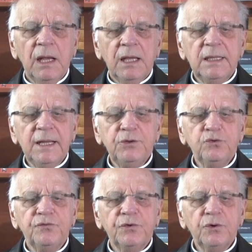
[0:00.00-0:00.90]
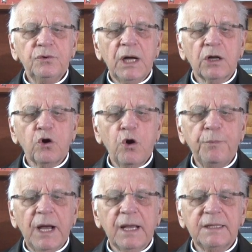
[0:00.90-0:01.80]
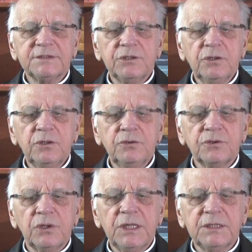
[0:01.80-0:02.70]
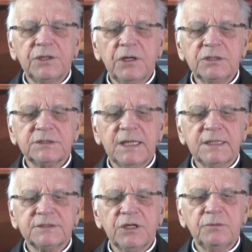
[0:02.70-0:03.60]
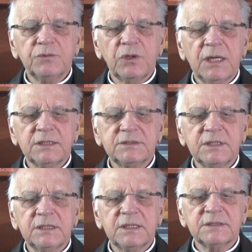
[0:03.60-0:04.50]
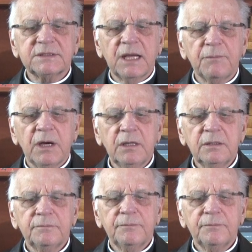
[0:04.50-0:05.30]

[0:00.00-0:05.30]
il est nouveau en comparaison de l'éthos des hommes de l'Ancien Testament,